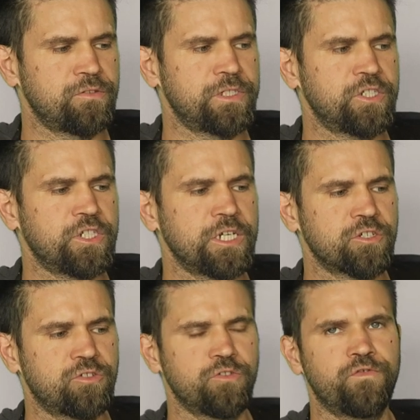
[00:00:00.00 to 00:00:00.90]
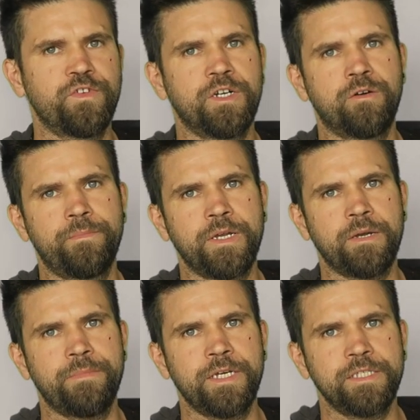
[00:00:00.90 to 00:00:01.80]
de décharge de 20
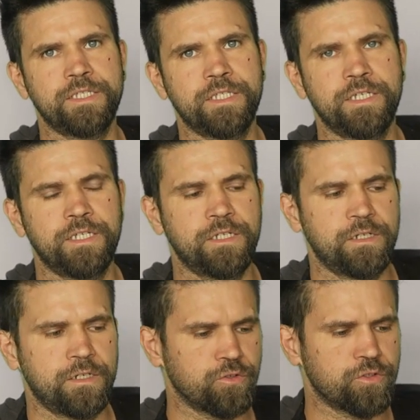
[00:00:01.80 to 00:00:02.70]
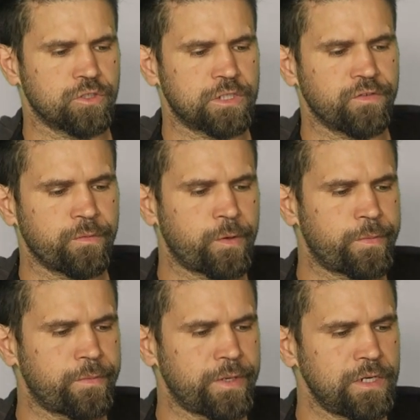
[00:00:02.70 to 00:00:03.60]
A max. Donc c'est vraiment
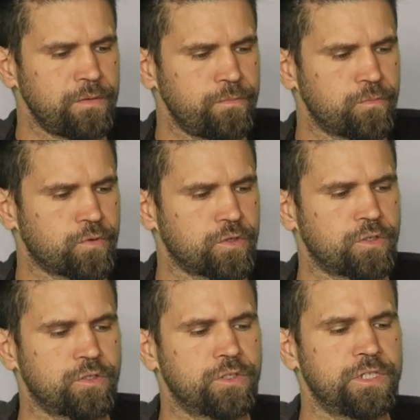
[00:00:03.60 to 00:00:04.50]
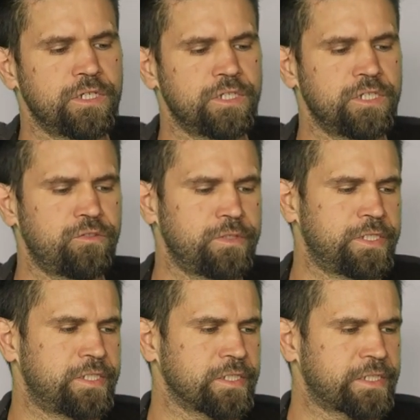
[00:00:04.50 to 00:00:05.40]
pas mal pour des
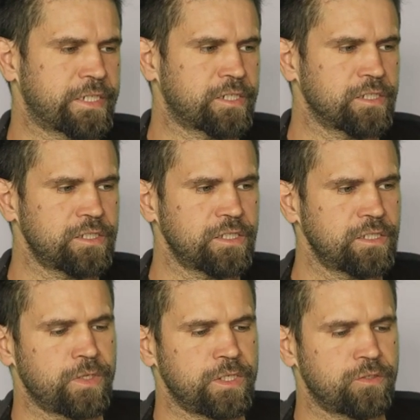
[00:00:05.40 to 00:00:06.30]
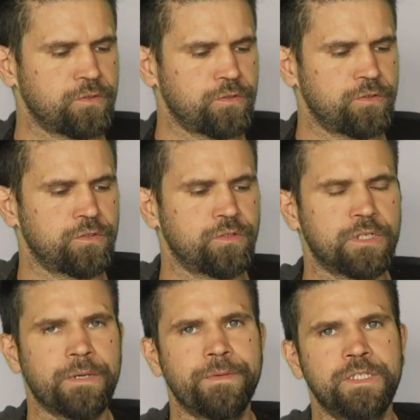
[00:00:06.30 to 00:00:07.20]
18650. Ils ont
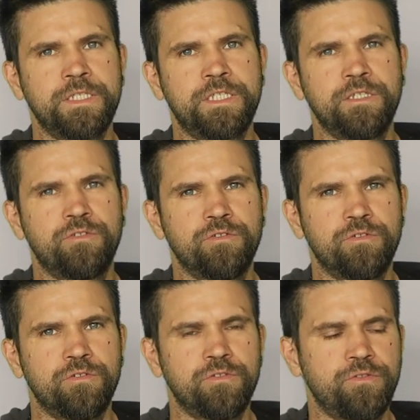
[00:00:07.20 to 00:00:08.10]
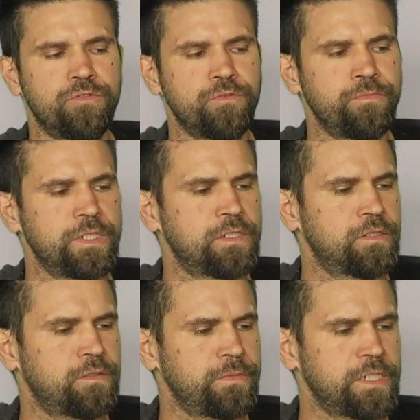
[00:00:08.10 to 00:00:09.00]
une capacité de
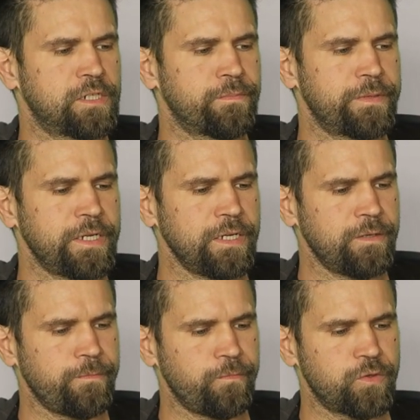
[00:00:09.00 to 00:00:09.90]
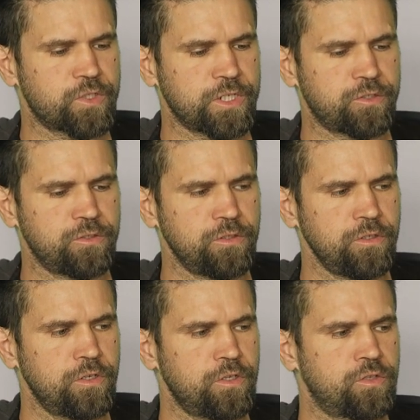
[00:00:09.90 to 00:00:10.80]
2000 mAh chacune.
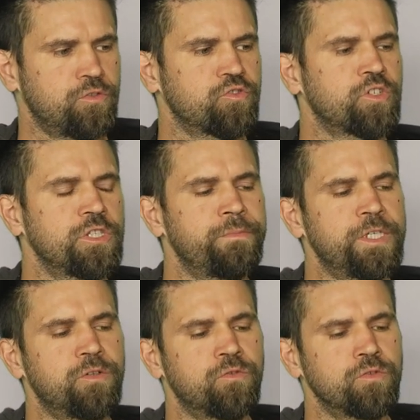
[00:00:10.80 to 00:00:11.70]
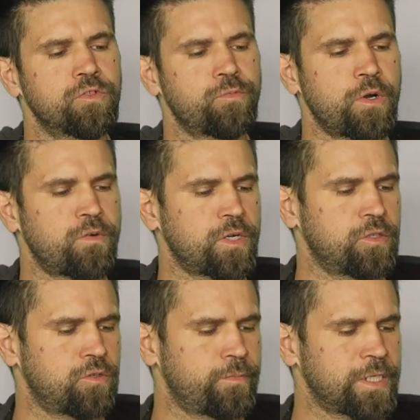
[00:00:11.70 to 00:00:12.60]
Donc j'en ai mis 11 pour avoir
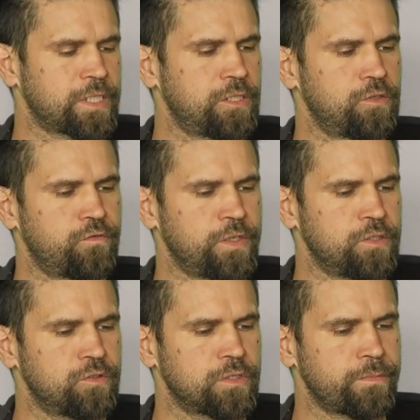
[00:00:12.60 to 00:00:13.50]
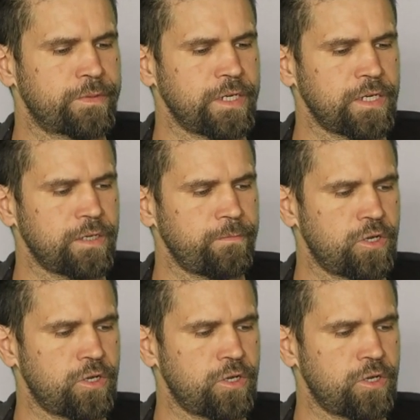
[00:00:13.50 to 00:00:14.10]
une batterie de 22 ampères